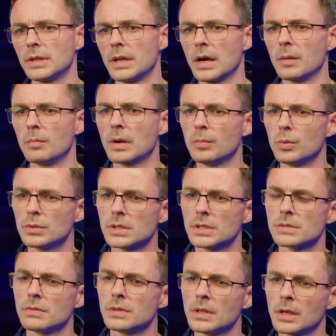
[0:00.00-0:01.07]
для обработки
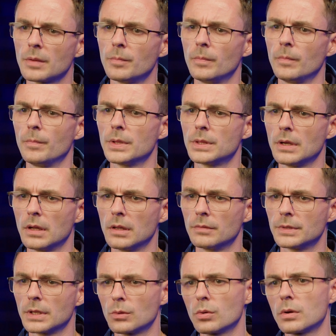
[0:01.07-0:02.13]
цветных металлов,
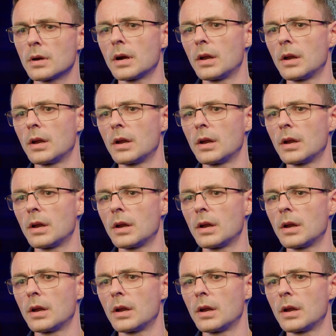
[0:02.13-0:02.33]
такой как